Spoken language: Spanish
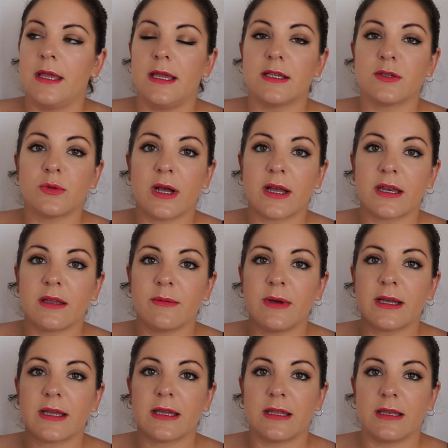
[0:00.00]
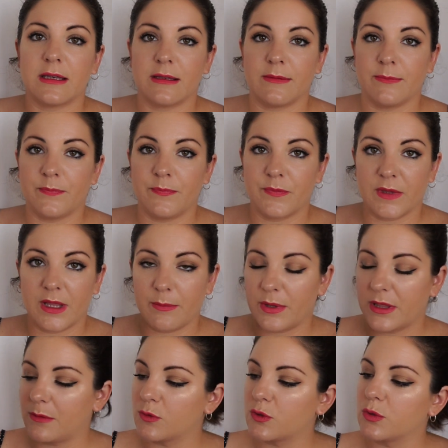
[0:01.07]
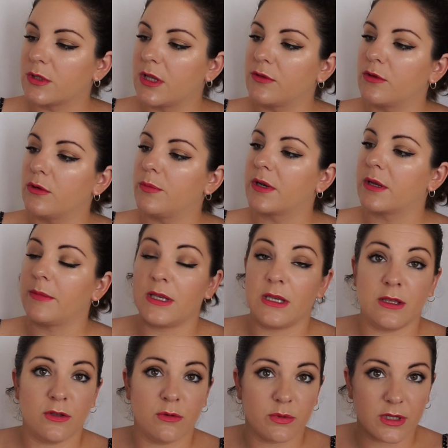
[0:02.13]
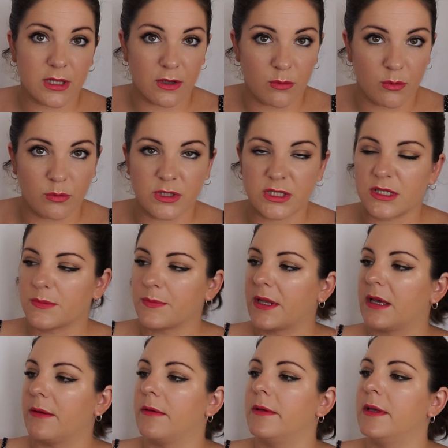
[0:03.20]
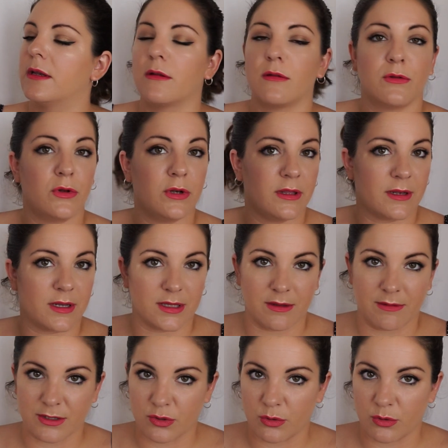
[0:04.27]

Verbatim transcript: Es una crema que mm, empezamos usándolo para mi niño, porque como veis es para beber, no le hidrataba